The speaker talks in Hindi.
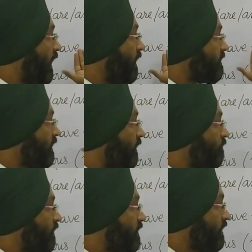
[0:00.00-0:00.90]
हैज
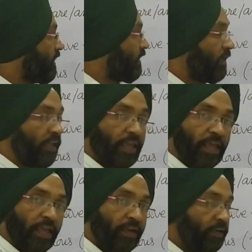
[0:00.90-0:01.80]
हैव की जगह
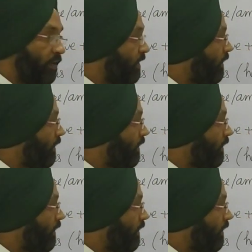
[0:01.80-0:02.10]
हैड